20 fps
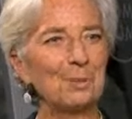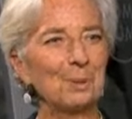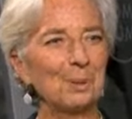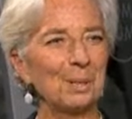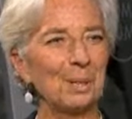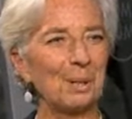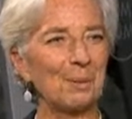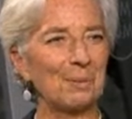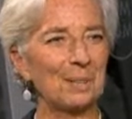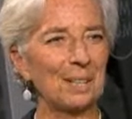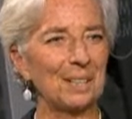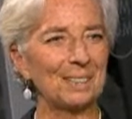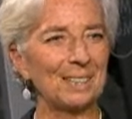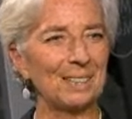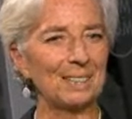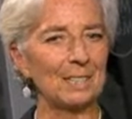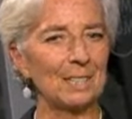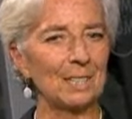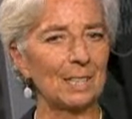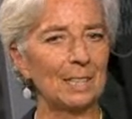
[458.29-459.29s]
Но
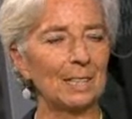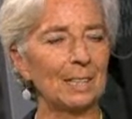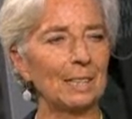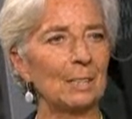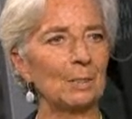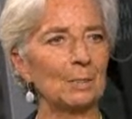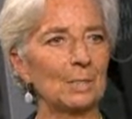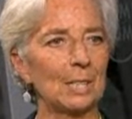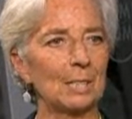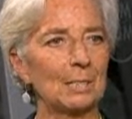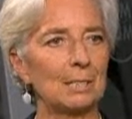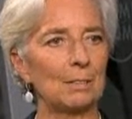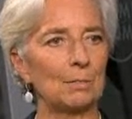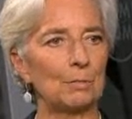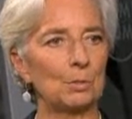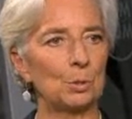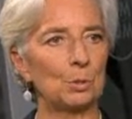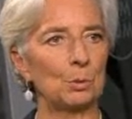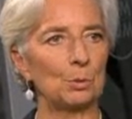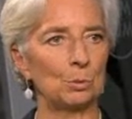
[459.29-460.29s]
Китай, я
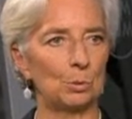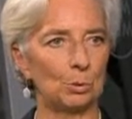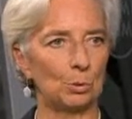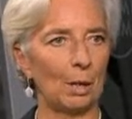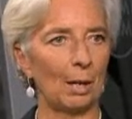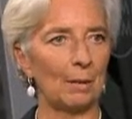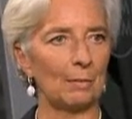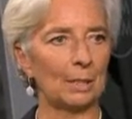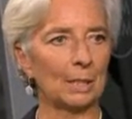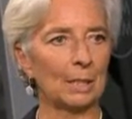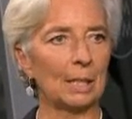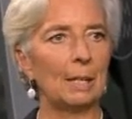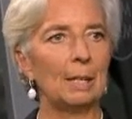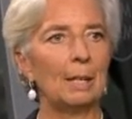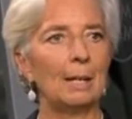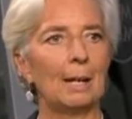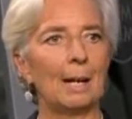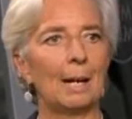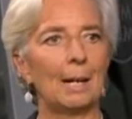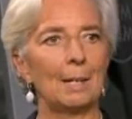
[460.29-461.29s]
думаю, осознает эту
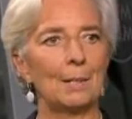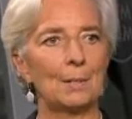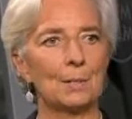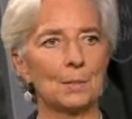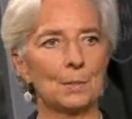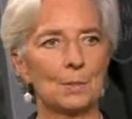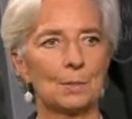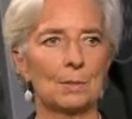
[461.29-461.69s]
проблему,